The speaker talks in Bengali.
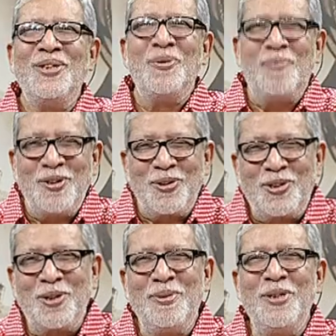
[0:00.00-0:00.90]
সুপ্রিয়
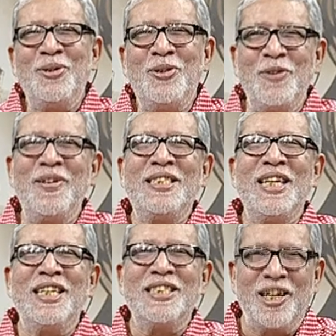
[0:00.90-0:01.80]
দর্শকবৃন্দ শুভেচ্ছা
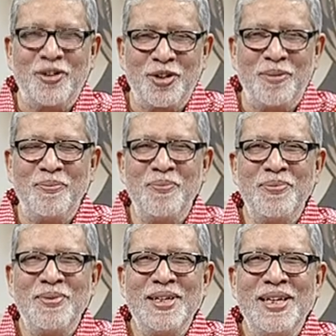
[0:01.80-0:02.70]
স্বাগতম
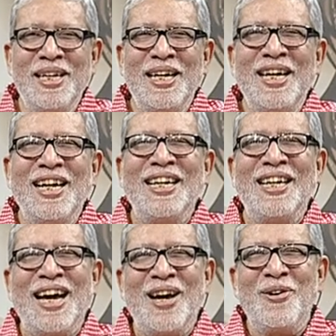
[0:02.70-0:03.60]

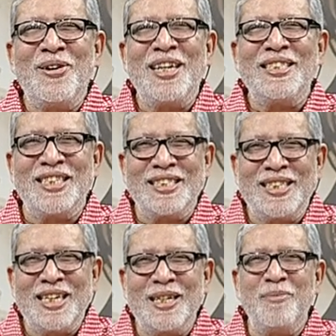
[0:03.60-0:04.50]
নায়করাজ
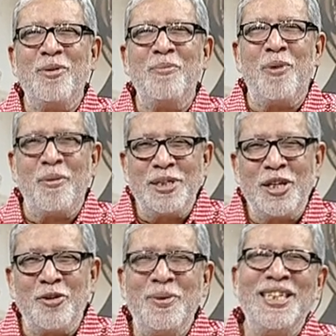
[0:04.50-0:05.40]
রাজ্জাক এবং ববিতা
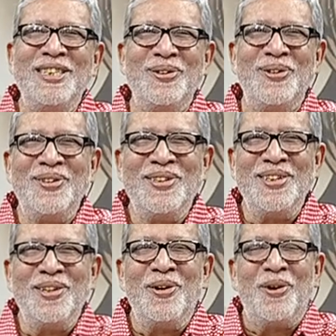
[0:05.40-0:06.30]
অভিনীত
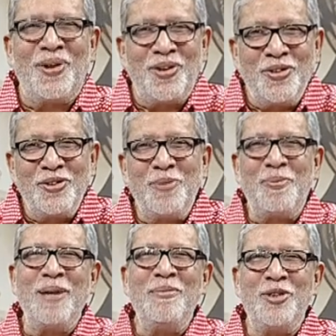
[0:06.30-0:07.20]
অনন্ত
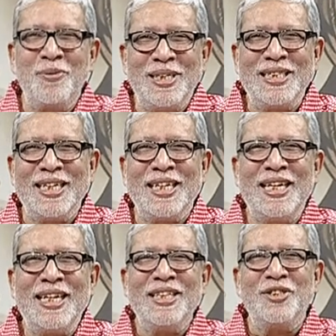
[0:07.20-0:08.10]
প্রেম ছবিটি দেখে
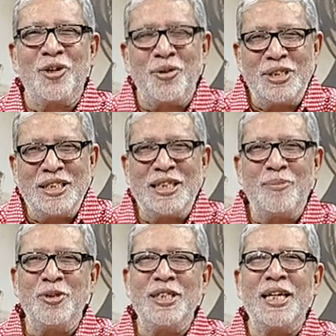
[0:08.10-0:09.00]
চলচ্চিত্রের
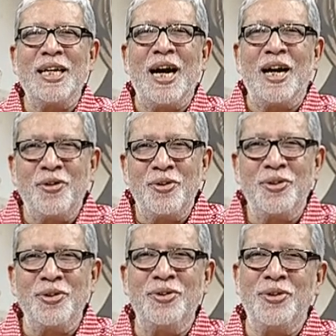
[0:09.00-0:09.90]
প্রতি তার
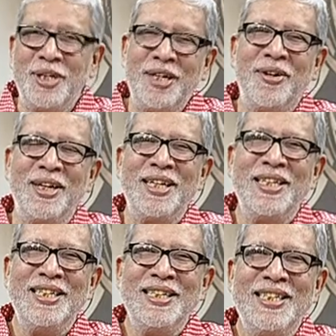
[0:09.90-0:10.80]
আকর্ষণ তৈরি হয়
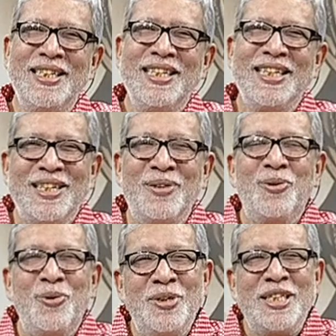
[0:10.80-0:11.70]
কিন্তু
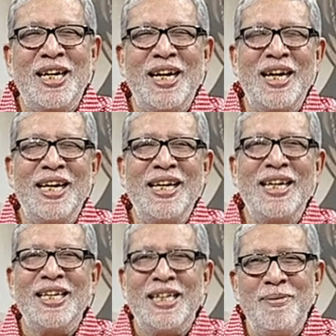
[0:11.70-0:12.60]
কোন শাখায়
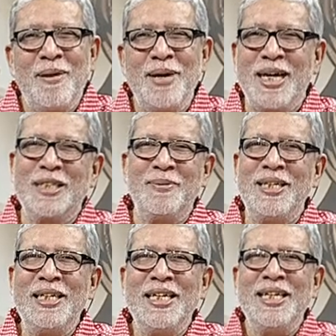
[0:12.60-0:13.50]
কিভাবে আসবেন
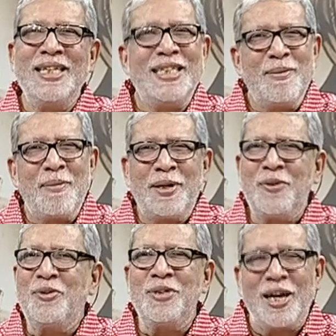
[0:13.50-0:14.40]
সে ব্যাপারে
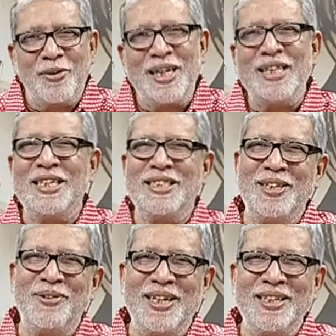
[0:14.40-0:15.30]
কোনো ধারণাই তার
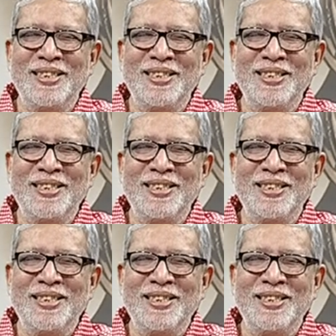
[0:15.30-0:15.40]
ছিল না